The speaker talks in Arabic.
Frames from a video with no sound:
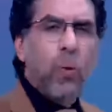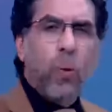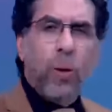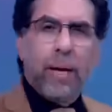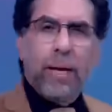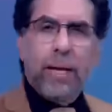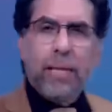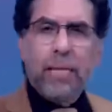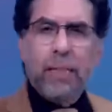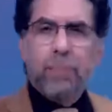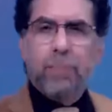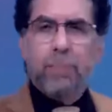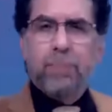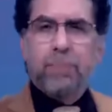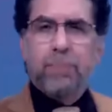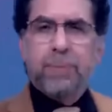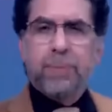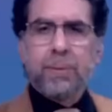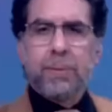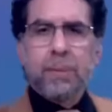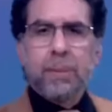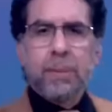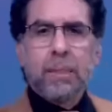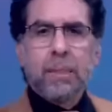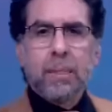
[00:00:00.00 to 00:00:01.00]
غريب
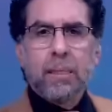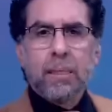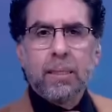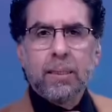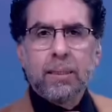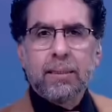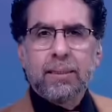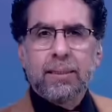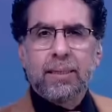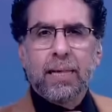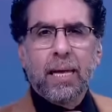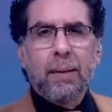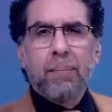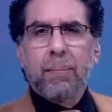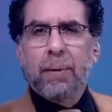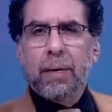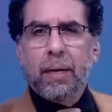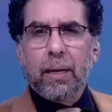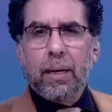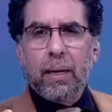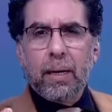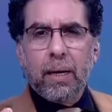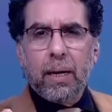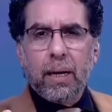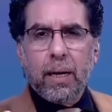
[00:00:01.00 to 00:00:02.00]

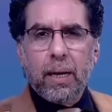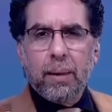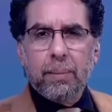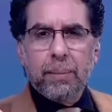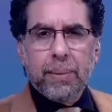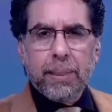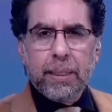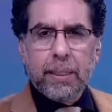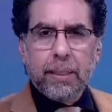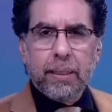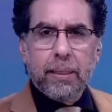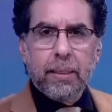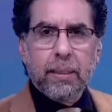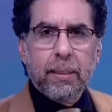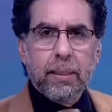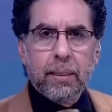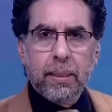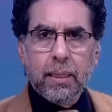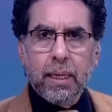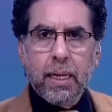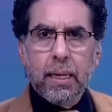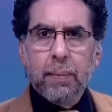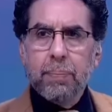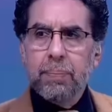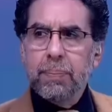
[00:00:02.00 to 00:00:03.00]
تامر امين
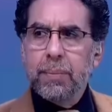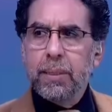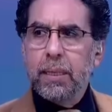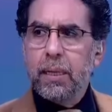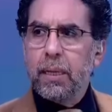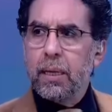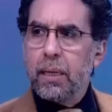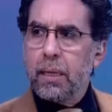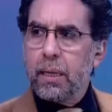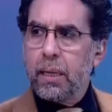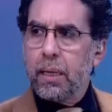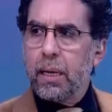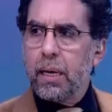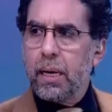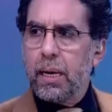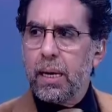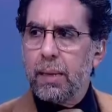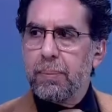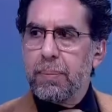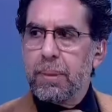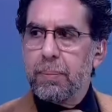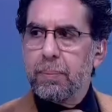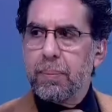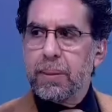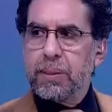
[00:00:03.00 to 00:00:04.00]
ابن آه،
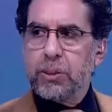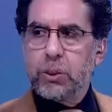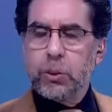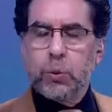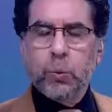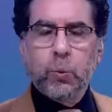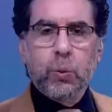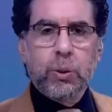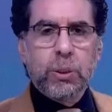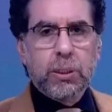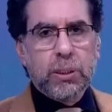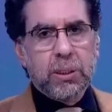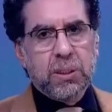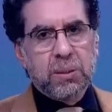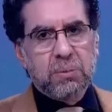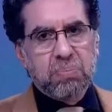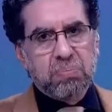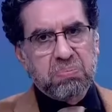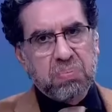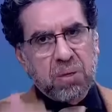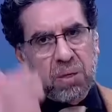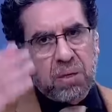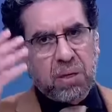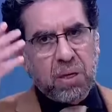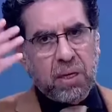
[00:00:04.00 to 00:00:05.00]
امين بسيوني
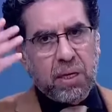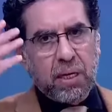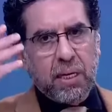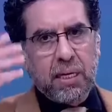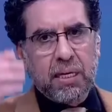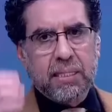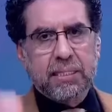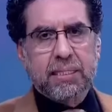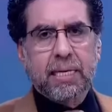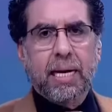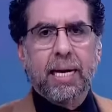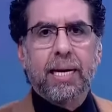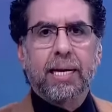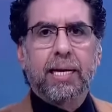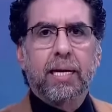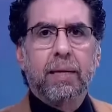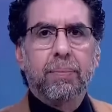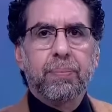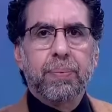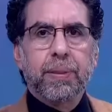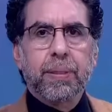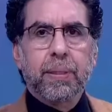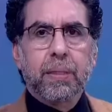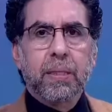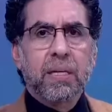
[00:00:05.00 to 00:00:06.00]
الراجل الاذاعي
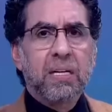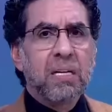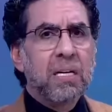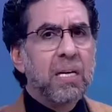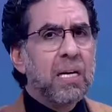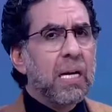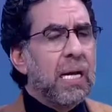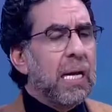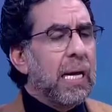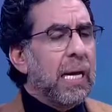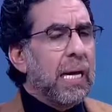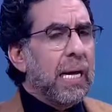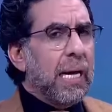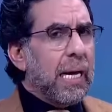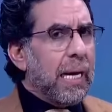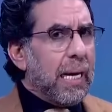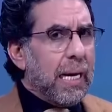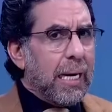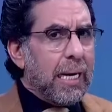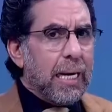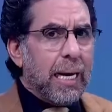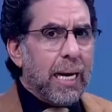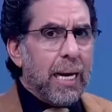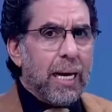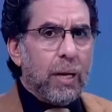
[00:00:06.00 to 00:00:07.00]
الكبير ايه
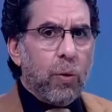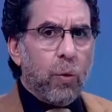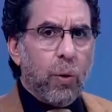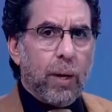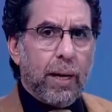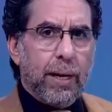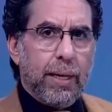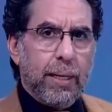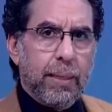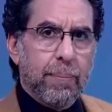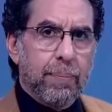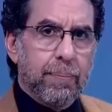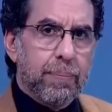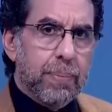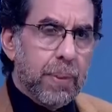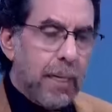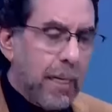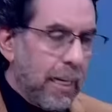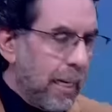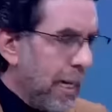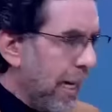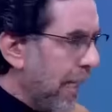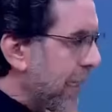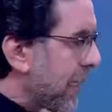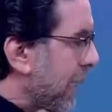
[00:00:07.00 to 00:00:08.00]
اللي قاله غريب
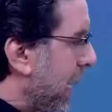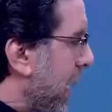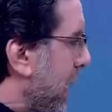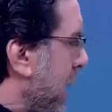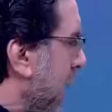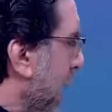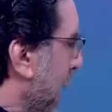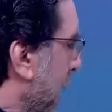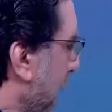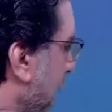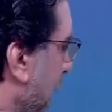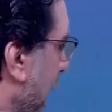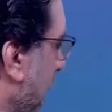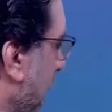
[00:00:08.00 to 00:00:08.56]
هات كده